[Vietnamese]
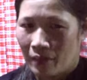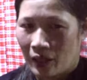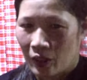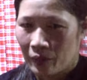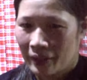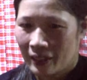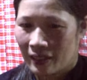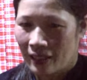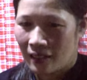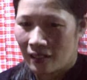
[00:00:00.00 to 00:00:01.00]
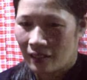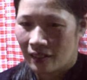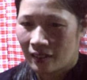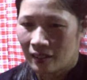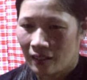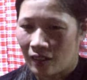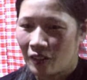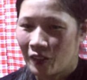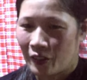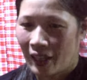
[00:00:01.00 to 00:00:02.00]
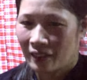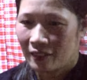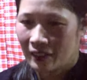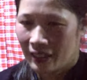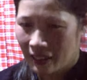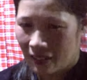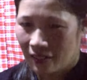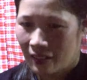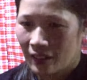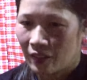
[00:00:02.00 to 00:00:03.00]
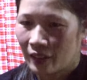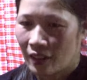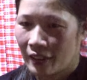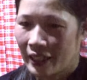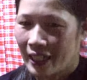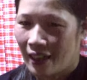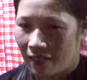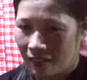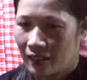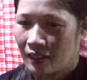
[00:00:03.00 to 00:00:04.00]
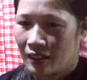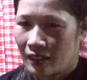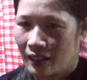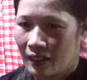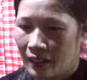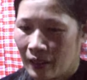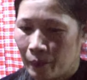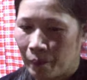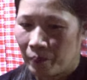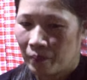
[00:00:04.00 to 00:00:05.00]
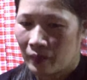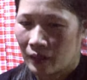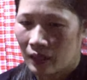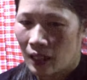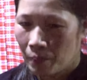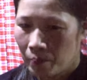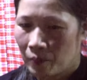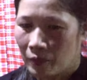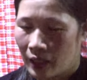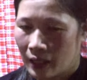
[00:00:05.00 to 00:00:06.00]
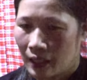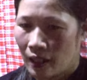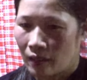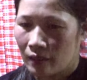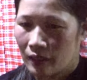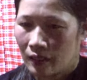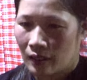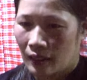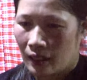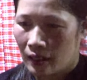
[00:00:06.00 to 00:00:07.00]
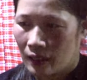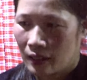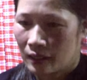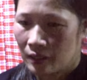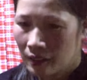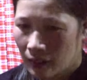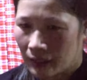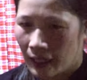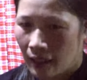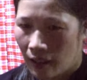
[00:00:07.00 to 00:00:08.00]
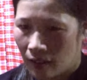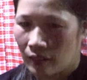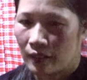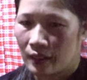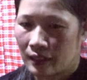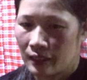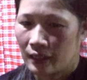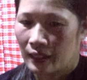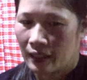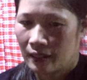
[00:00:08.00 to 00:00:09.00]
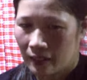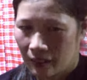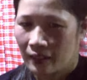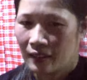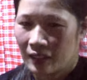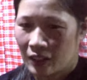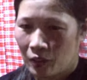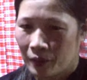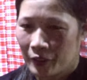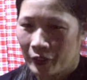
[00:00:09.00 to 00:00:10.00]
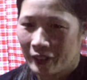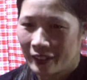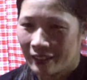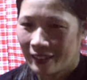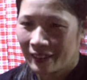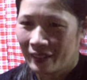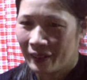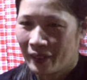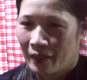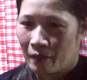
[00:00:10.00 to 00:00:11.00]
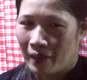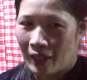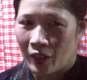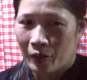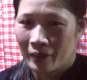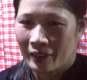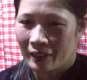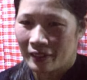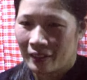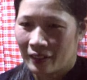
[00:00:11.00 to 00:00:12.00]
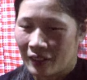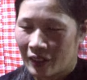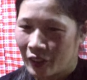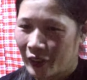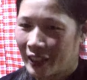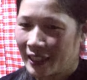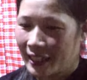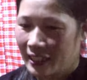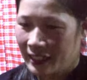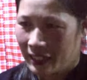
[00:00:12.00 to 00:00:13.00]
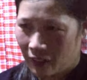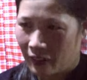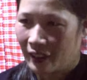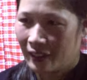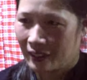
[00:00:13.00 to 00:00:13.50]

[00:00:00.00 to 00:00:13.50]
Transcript: Bà con bây giờ là có của ăn của để có thể nuôi con đi học, lên cấp mà đi học các trường đại học hoặc trường nghề được. So với hồi trước thì bà con bây giờ tốt hơn rất nhiều.